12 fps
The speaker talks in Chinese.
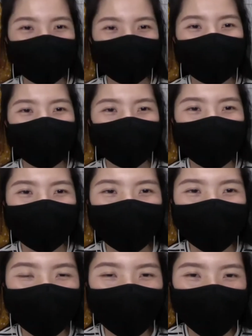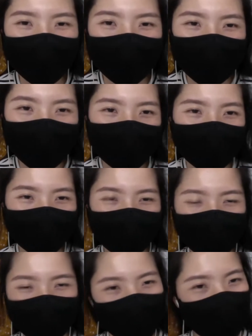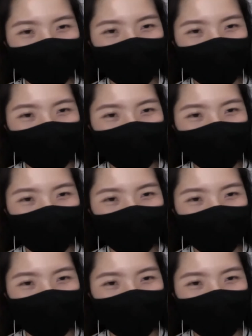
业还是打工都是一